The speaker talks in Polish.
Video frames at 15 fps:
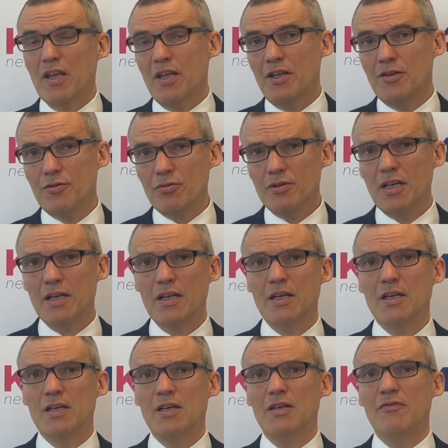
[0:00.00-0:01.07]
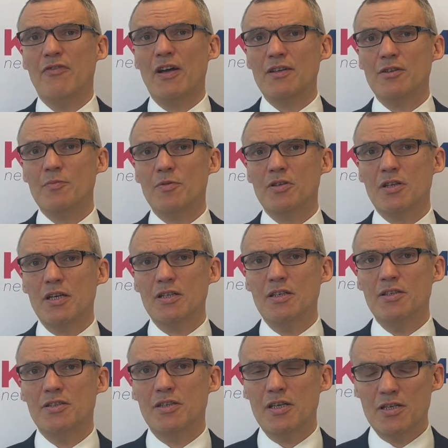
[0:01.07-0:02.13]
I tutaj y, warto
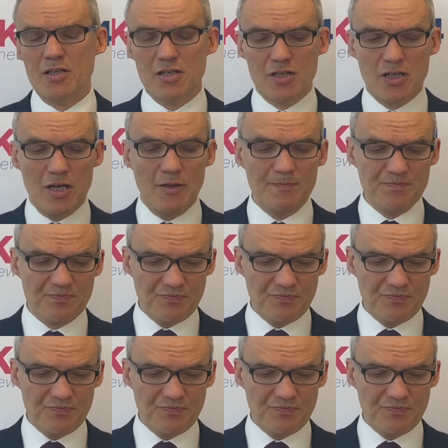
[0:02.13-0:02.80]
podkreślić też, że